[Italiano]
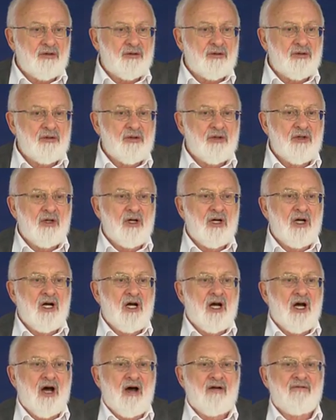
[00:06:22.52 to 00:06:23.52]
Cioè
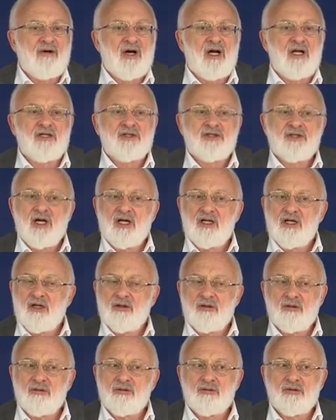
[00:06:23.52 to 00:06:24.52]
noi per ora in
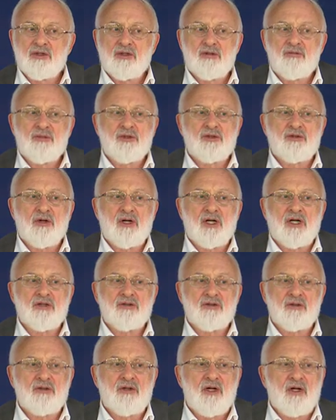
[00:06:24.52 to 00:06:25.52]
questa maniera,
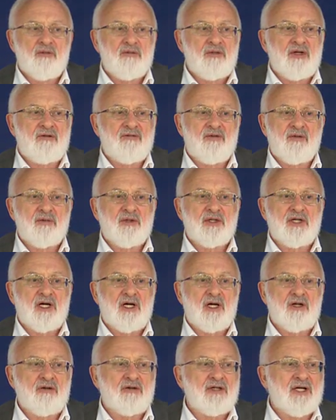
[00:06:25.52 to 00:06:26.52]
così come
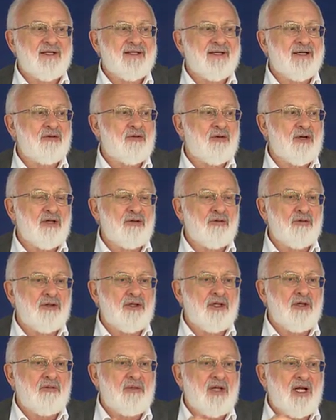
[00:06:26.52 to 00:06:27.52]
facciamo domare gli
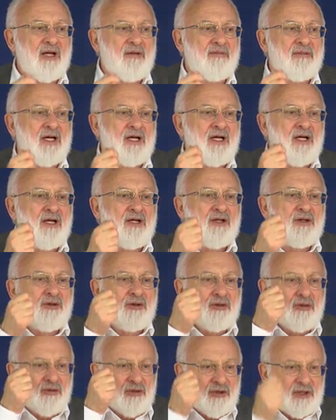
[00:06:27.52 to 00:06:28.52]
animali.
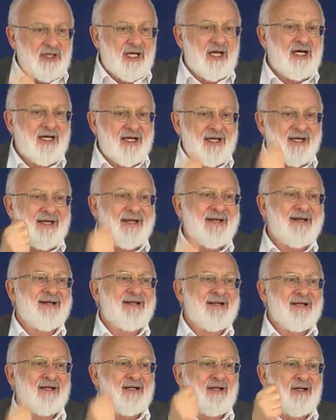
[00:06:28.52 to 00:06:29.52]
Ma quando
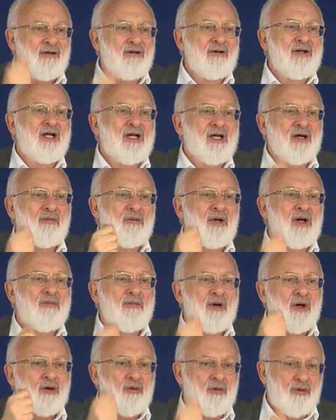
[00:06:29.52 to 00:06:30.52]
domiamo un
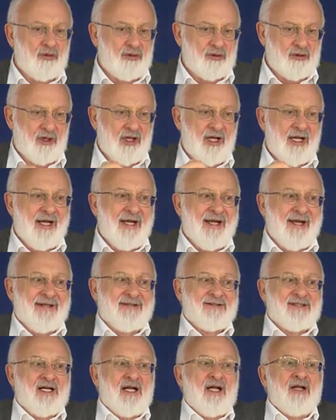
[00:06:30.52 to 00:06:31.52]
animale
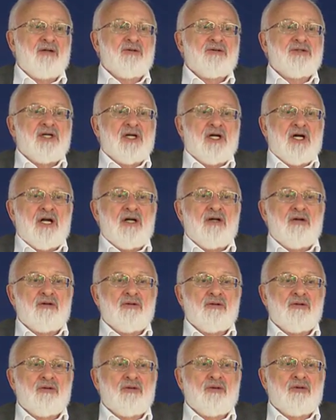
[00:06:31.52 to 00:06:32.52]
gli diamo
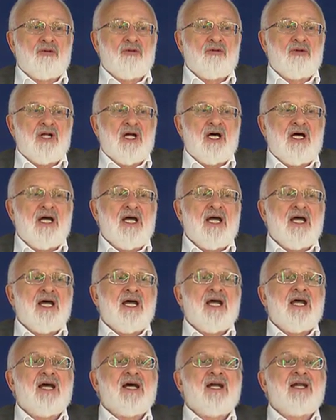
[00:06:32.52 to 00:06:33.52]
il programma
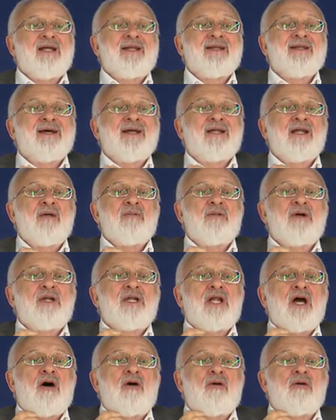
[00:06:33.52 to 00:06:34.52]
di come non ricevere il
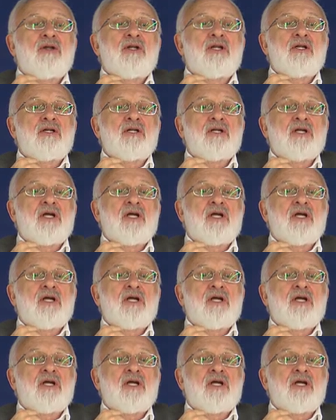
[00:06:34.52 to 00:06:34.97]
colpo,